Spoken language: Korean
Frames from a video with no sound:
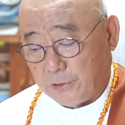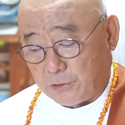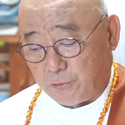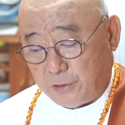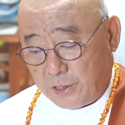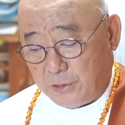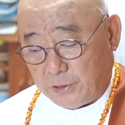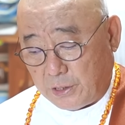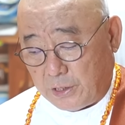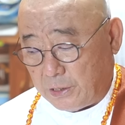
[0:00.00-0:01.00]

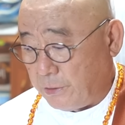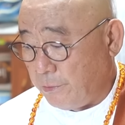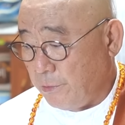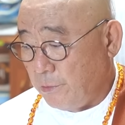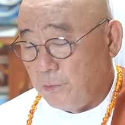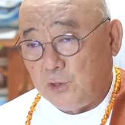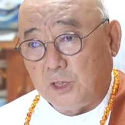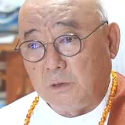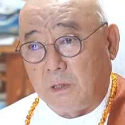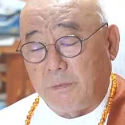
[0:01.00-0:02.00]
차출됐는데
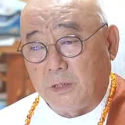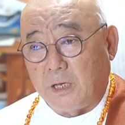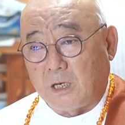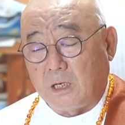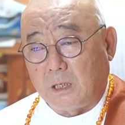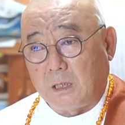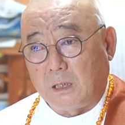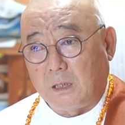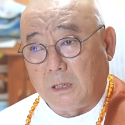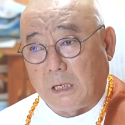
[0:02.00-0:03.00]
지금 아마
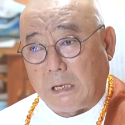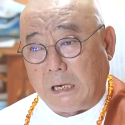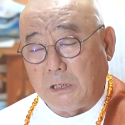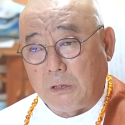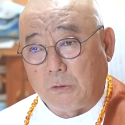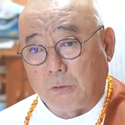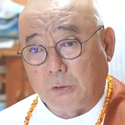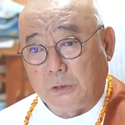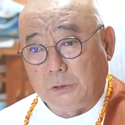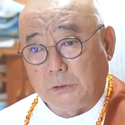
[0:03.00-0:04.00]
내가
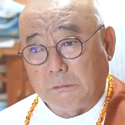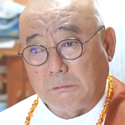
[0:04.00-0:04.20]
알기로는